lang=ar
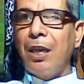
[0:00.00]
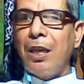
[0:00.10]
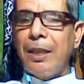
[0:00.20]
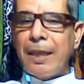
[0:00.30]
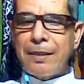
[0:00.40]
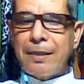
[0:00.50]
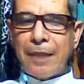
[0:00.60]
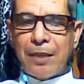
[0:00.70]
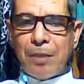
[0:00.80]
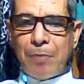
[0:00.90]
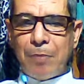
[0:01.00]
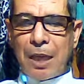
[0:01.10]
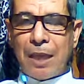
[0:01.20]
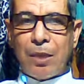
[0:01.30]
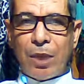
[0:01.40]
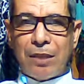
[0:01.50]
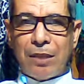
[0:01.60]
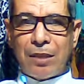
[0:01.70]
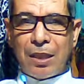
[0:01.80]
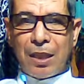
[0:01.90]
يستخدم الأدوات
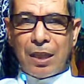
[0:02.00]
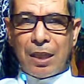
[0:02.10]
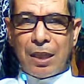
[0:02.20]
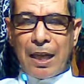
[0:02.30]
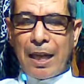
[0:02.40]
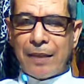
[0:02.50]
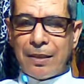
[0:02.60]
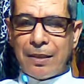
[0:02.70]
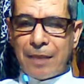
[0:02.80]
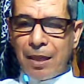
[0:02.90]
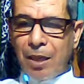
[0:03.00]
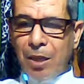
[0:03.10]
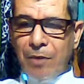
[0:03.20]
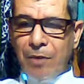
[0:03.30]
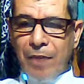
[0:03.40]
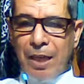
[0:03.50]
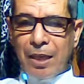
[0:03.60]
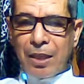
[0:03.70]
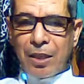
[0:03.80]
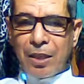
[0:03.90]
آه، الحديثة
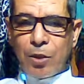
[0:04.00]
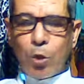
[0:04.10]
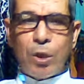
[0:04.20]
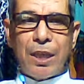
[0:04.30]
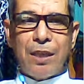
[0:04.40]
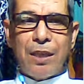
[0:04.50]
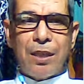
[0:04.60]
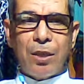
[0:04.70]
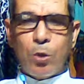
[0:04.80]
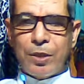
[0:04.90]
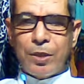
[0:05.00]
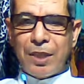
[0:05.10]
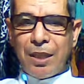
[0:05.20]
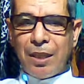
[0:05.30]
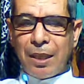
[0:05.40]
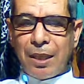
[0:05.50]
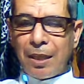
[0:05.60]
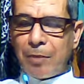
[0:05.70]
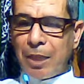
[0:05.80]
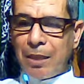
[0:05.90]
فيخرج كرسي
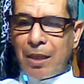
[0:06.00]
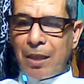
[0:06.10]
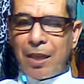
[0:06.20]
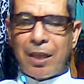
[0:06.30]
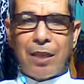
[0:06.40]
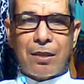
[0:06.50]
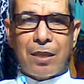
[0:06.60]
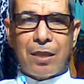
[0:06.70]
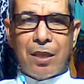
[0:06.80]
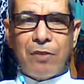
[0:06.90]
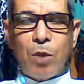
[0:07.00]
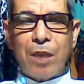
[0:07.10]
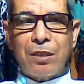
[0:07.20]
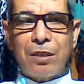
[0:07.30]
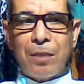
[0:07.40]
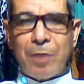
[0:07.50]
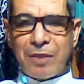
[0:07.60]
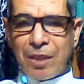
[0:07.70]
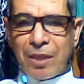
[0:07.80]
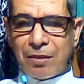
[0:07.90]
جميل أنيق في وقت
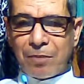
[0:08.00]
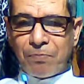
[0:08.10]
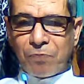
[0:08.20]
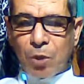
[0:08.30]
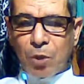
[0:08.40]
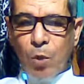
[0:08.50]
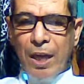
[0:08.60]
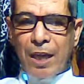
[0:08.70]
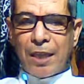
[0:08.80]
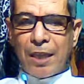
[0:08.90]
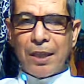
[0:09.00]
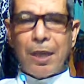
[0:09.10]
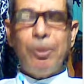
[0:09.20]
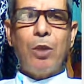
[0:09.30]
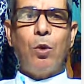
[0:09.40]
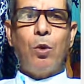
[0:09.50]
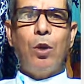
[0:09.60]
بسيط ويبيعه